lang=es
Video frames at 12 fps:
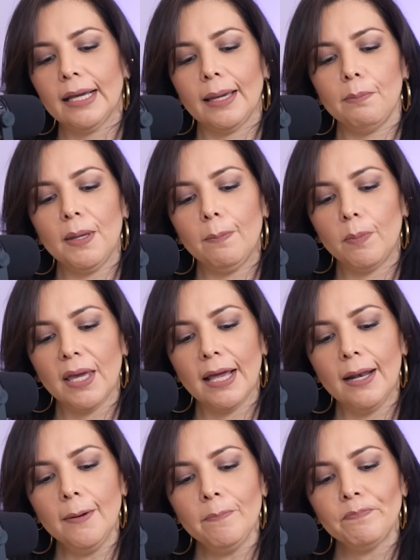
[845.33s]
que mi
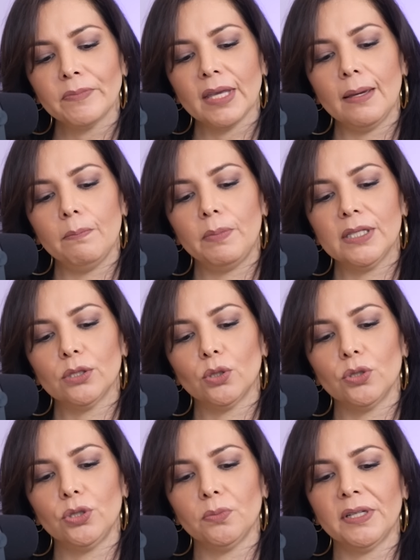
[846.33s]
piel
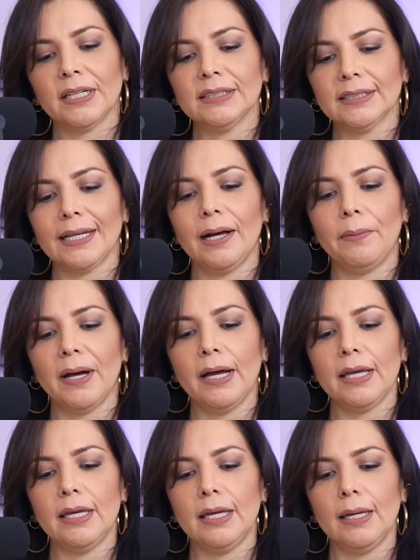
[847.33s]
empezó, yo me
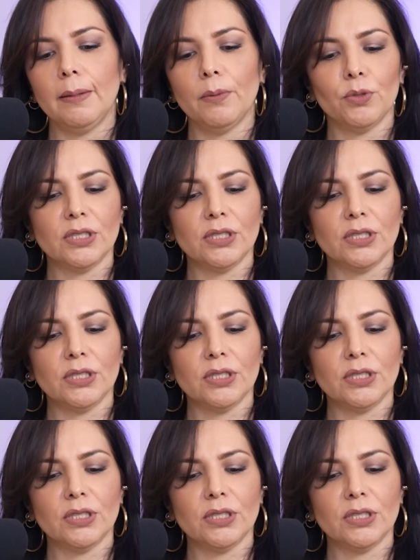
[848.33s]
rascaba y,